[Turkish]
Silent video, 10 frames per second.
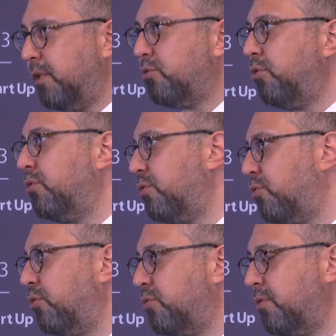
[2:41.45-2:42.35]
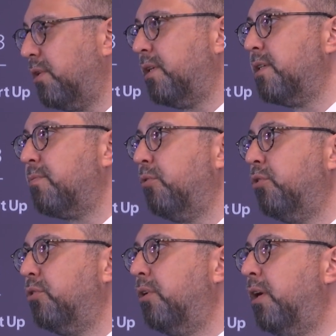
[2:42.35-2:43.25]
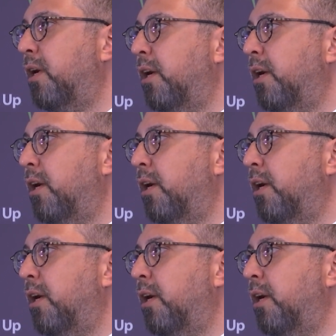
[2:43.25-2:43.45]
ilk sor, sorunuzun ilk kısmı oydu.